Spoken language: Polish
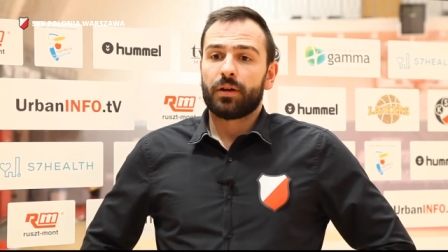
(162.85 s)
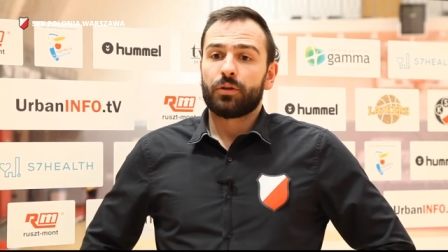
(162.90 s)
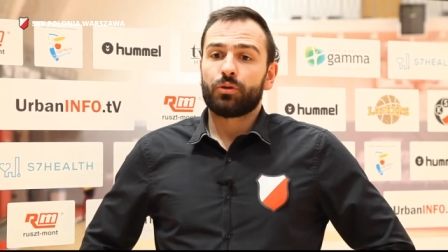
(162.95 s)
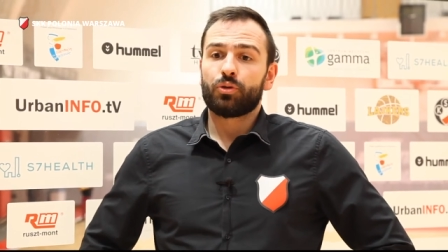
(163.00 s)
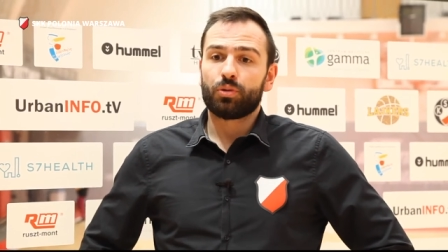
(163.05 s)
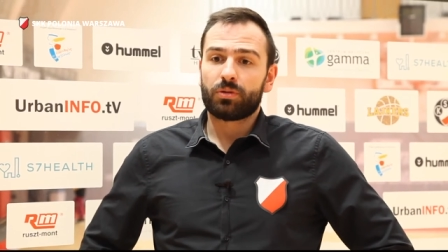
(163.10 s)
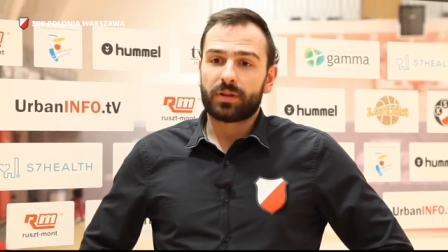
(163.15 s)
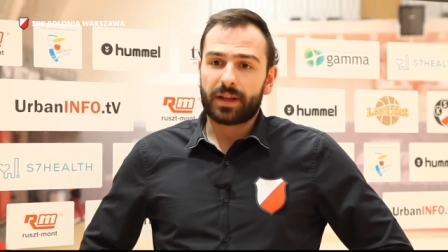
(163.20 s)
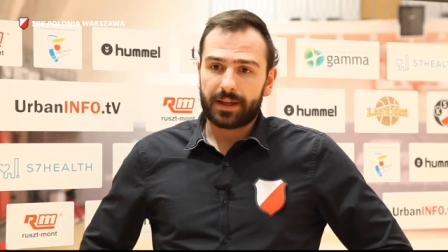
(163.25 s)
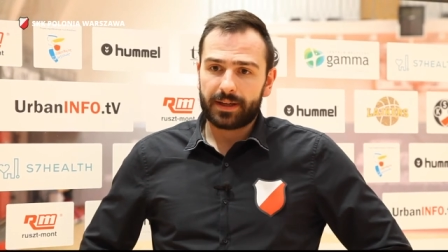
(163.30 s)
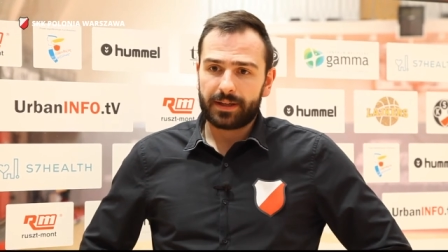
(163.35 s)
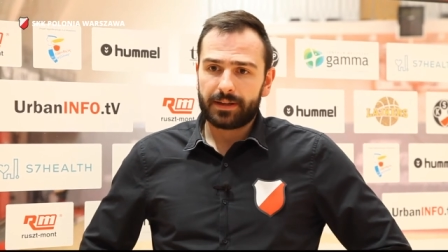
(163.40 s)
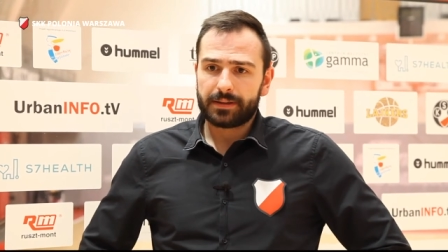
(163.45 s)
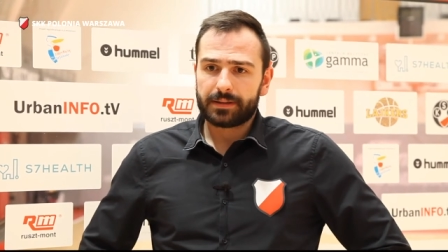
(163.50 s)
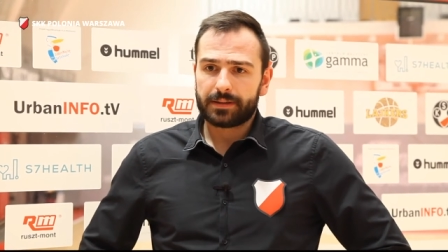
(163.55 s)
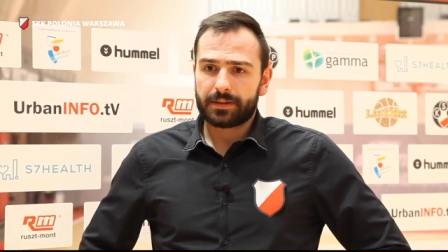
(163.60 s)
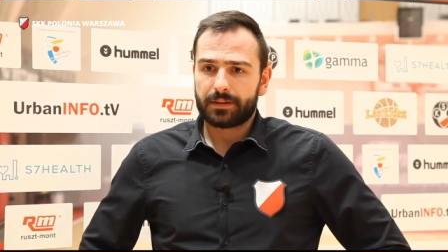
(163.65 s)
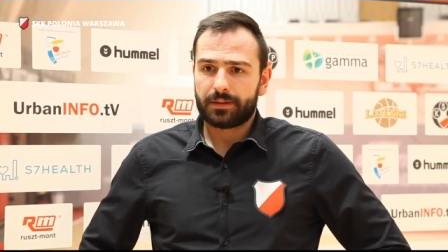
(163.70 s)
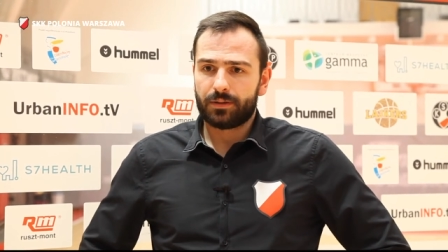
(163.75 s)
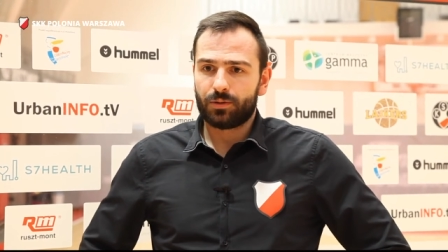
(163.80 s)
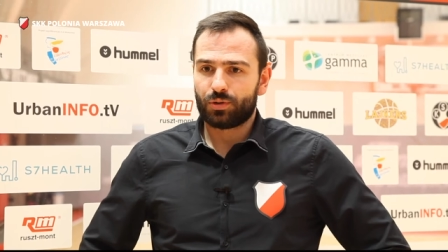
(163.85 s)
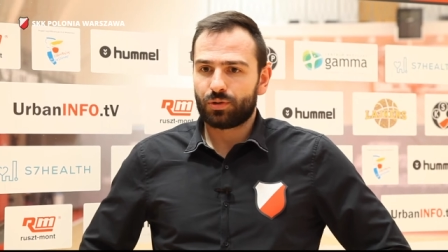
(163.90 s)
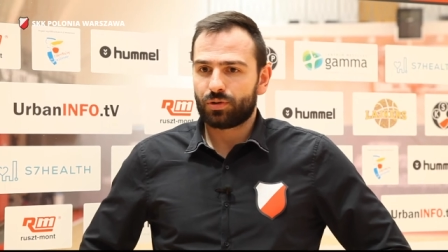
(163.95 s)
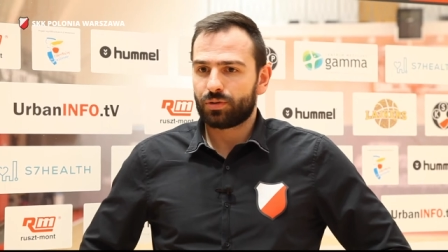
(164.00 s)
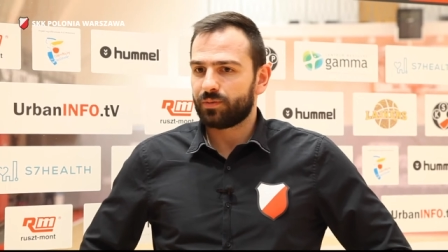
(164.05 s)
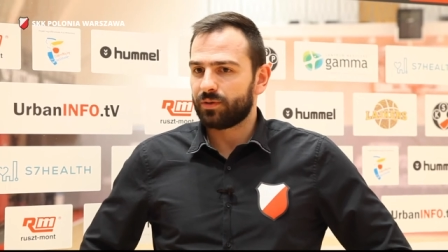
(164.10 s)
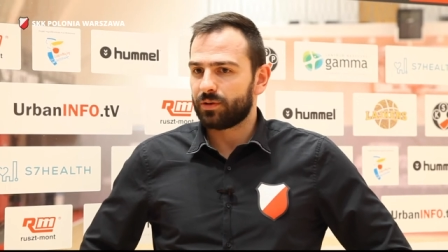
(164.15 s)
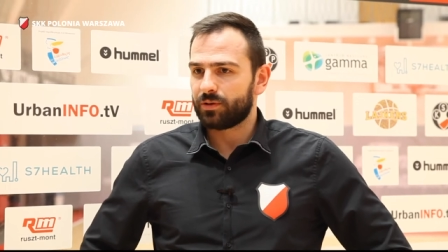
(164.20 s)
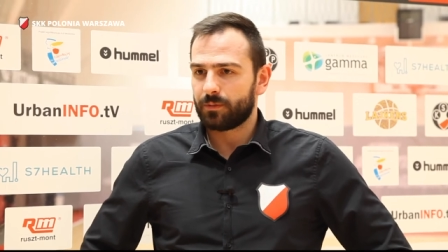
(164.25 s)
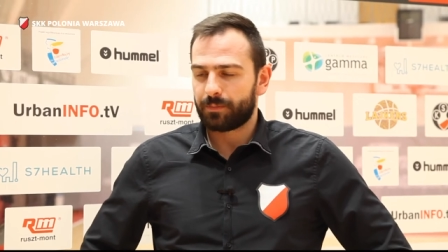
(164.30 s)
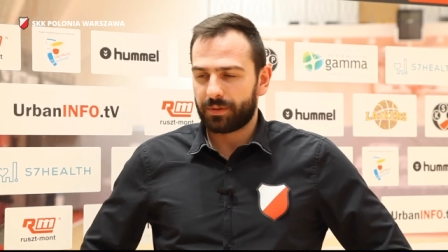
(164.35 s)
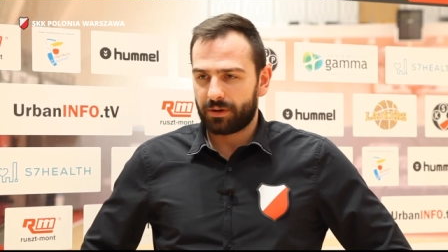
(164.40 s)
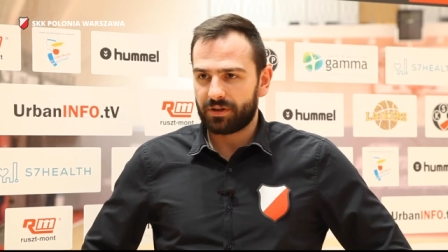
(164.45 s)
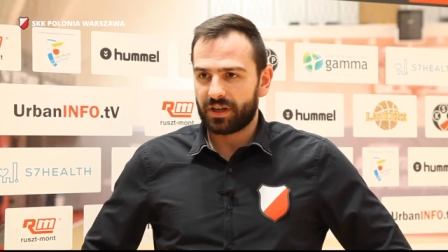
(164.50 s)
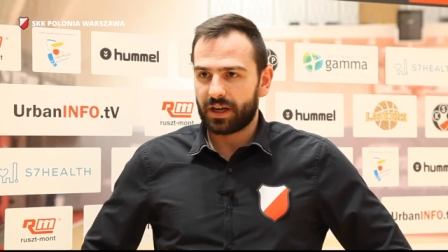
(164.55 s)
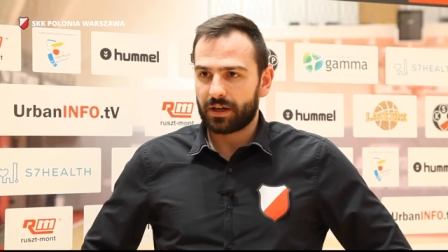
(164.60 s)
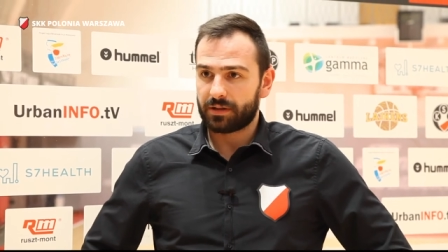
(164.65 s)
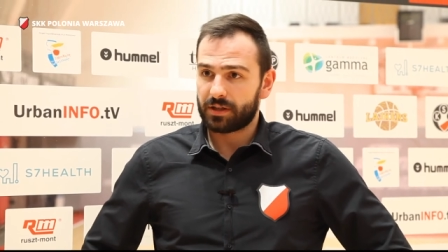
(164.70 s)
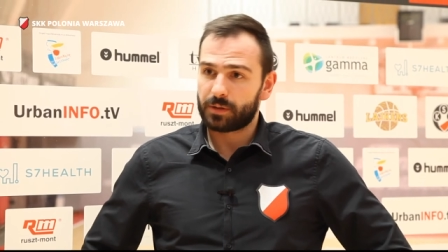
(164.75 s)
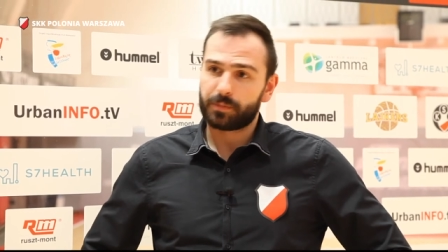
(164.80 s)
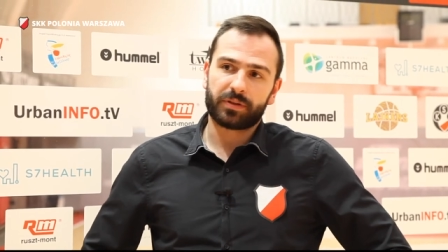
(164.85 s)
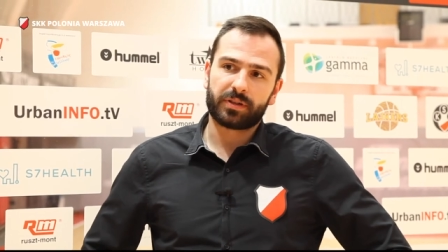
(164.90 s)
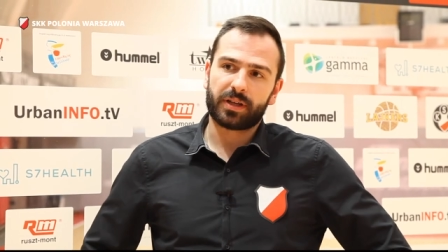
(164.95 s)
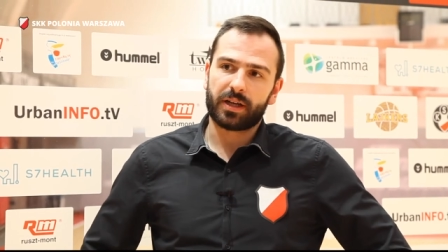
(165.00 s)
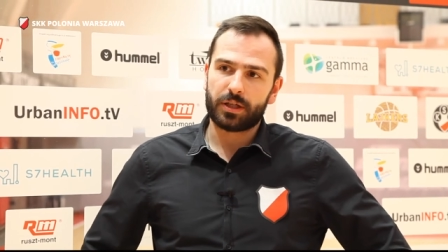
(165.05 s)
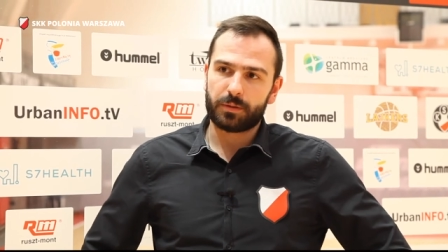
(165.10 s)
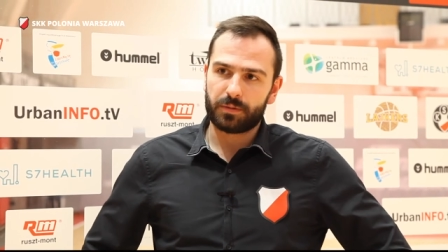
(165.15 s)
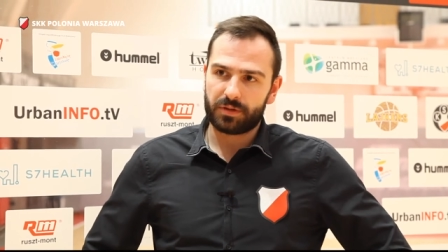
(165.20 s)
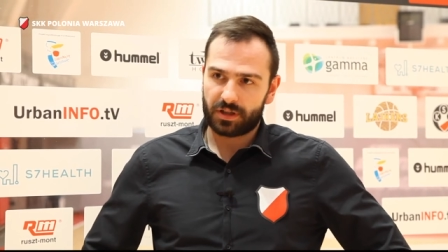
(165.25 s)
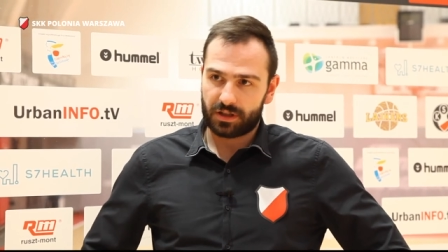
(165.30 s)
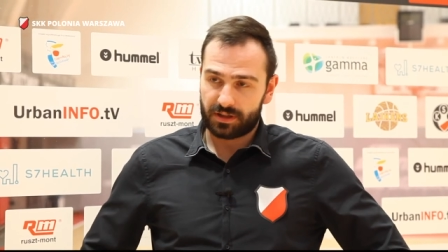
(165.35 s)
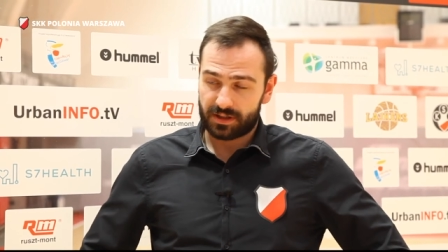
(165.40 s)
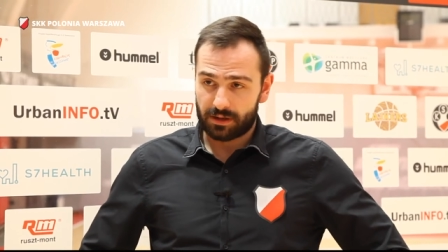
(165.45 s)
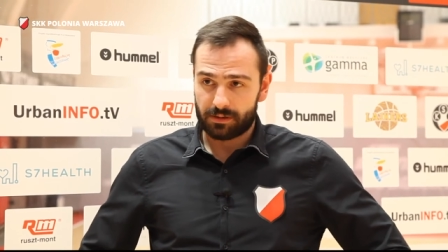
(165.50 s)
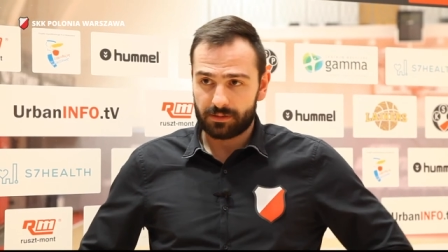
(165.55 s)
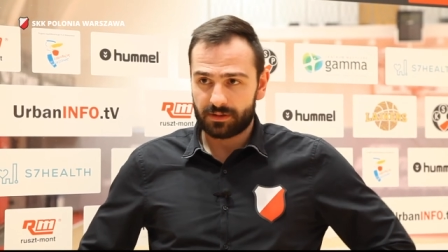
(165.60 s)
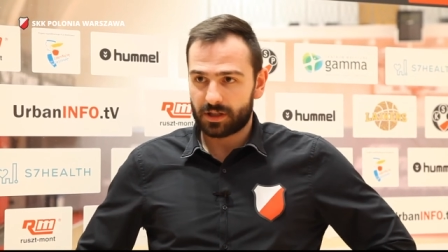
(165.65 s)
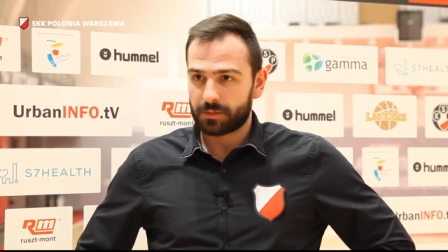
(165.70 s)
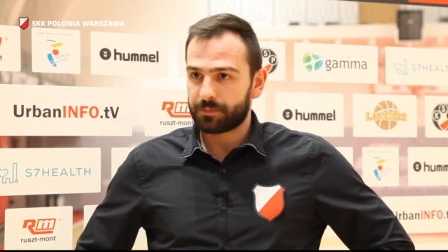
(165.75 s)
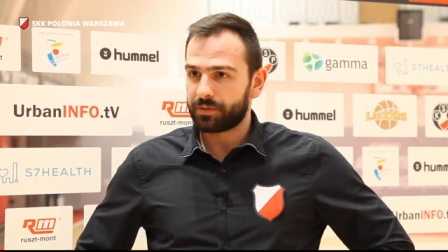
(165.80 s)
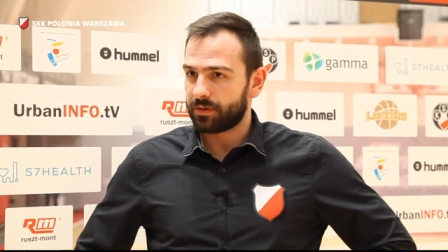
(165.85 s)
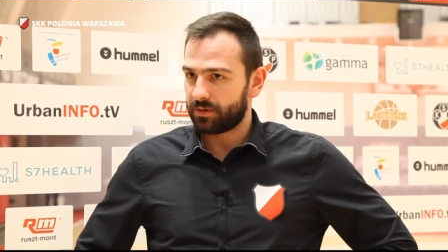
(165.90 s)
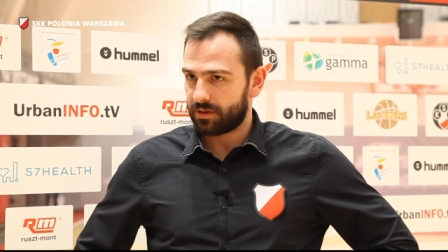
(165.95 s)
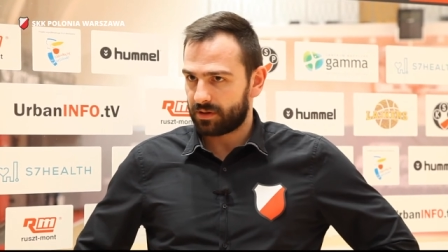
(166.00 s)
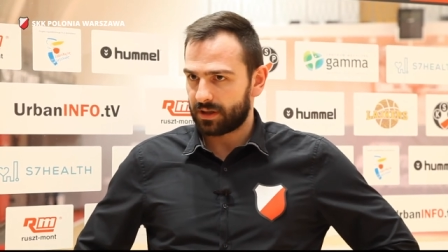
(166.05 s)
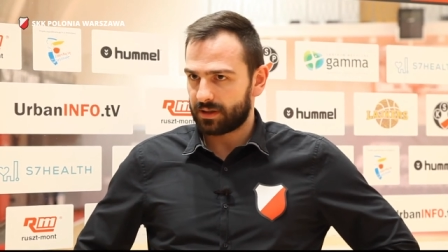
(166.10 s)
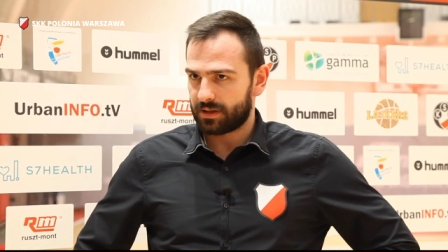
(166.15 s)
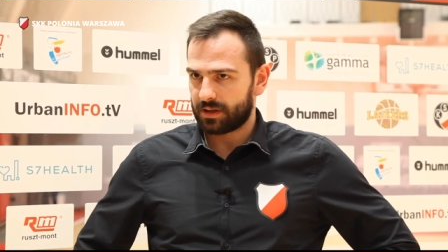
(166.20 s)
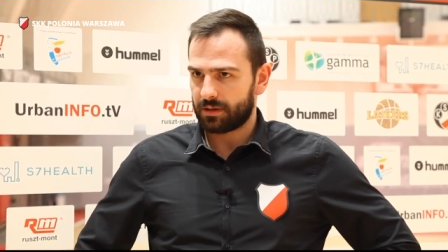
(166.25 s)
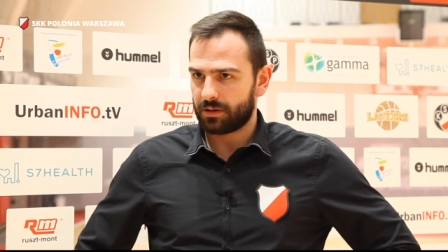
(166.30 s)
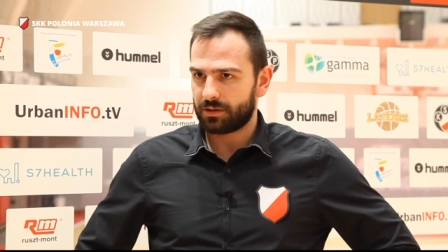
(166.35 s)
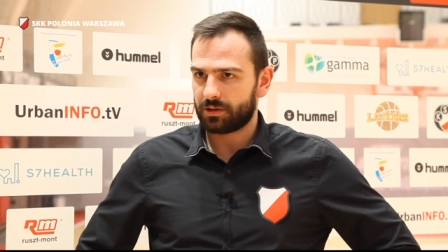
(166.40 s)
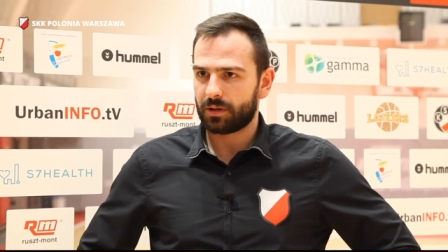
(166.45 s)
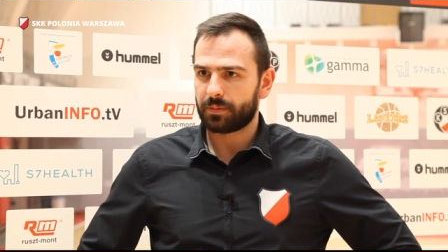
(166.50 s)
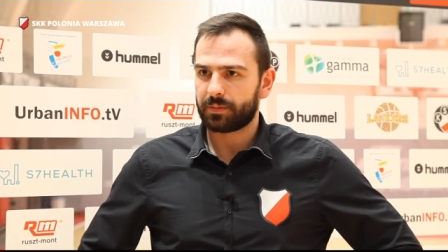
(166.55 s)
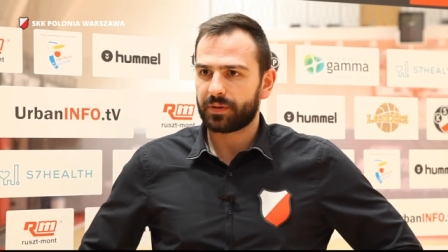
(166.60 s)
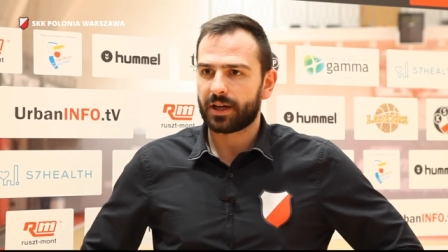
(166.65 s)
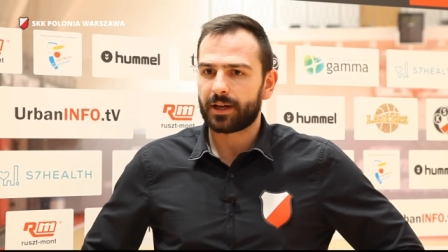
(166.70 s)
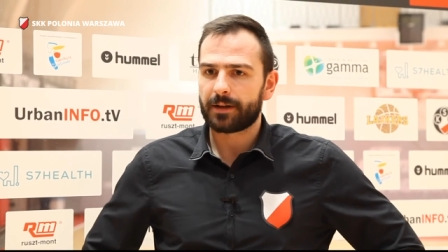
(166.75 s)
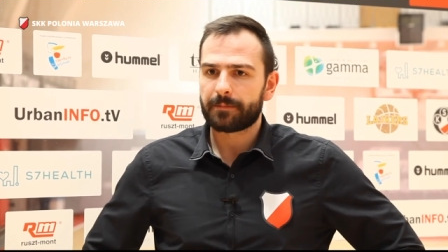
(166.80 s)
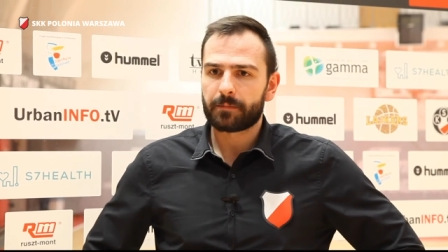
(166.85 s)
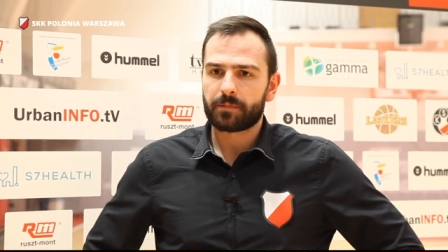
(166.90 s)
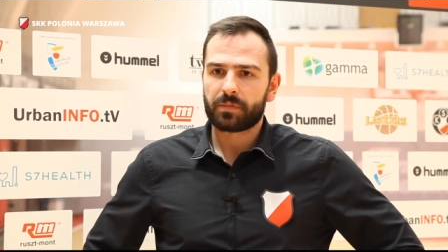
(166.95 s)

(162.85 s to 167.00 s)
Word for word: Tutaj już było zupełnie inaczej. Spotkaliśmy się całym zespołem 13 sierpnia,